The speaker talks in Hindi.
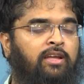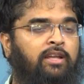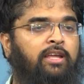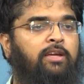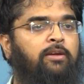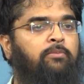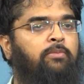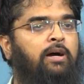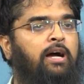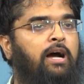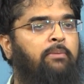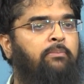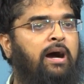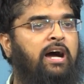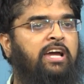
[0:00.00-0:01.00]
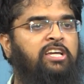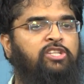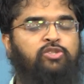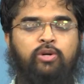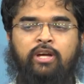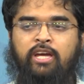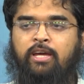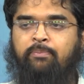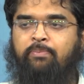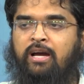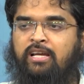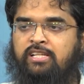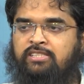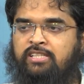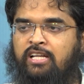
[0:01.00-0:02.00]
नहीं माँ ही जो है
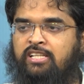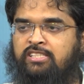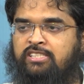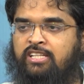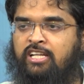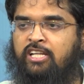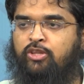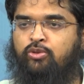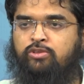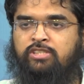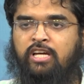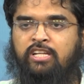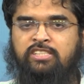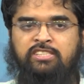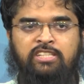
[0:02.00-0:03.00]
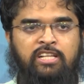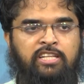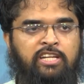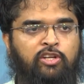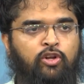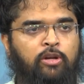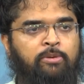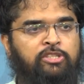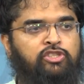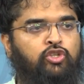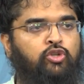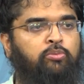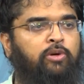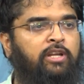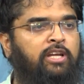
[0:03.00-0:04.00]
पाकिस्तानी सीरियल हिंदुस्तानी सीरियल देख है और बच्चे
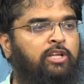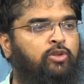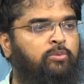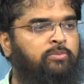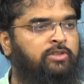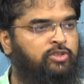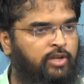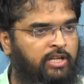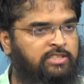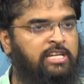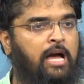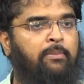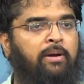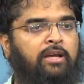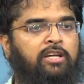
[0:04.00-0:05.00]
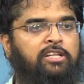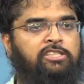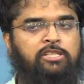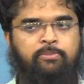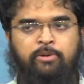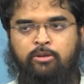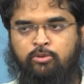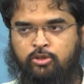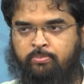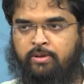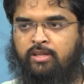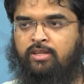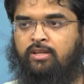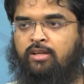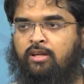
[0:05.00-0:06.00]
को बोली कि तुम जो है साहबा के खिस्से पढ़े बोलते
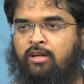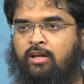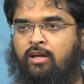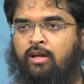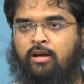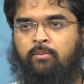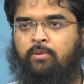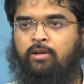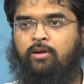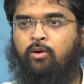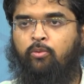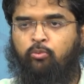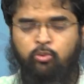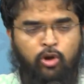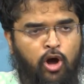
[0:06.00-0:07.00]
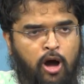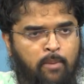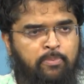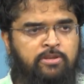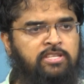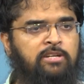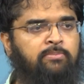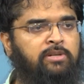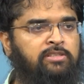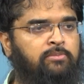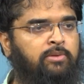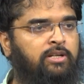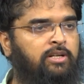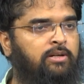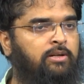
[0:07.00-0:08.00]
पढ़ते पूरा ऑपोजिट
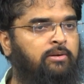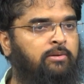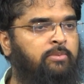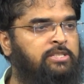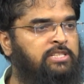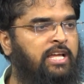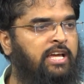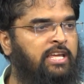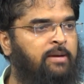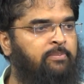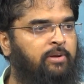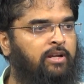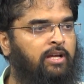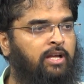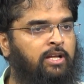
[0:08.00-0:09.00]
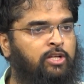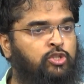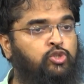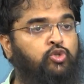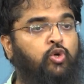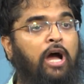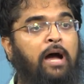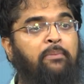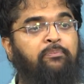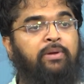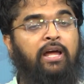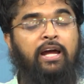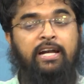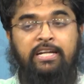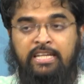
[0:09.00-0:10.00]
मसला है यहाँ पर जो आप
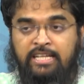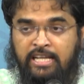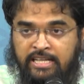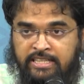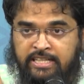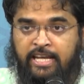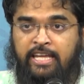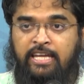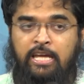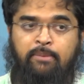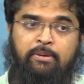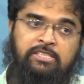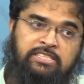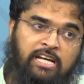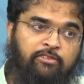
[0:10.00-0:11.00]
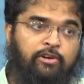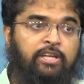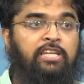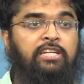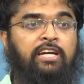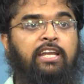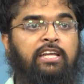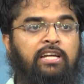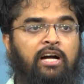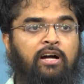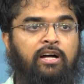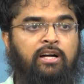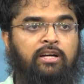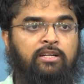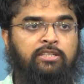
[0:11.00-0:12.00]
प्रैक्टिकल करेंगे बच्चा वही करेंगे
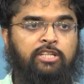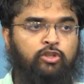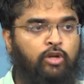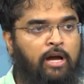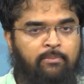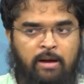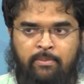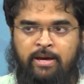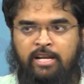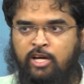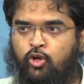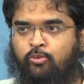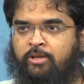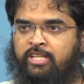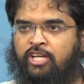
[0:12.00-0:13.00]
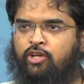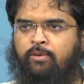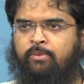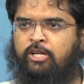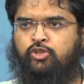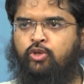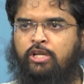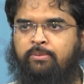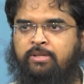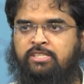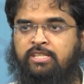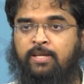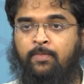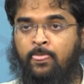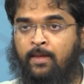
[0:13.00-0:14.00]
ये तो हम हमारे घरों में देखेंगे हमारे छोटे
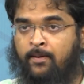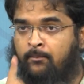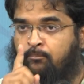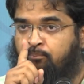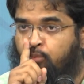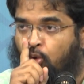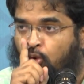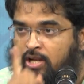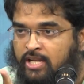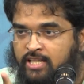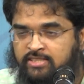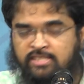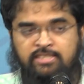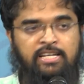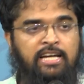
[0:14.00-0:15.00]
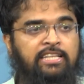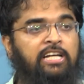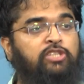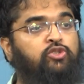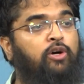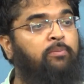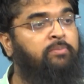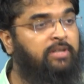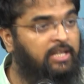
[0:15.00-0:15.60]
बच्चे बोलने से ज्यादा जो हम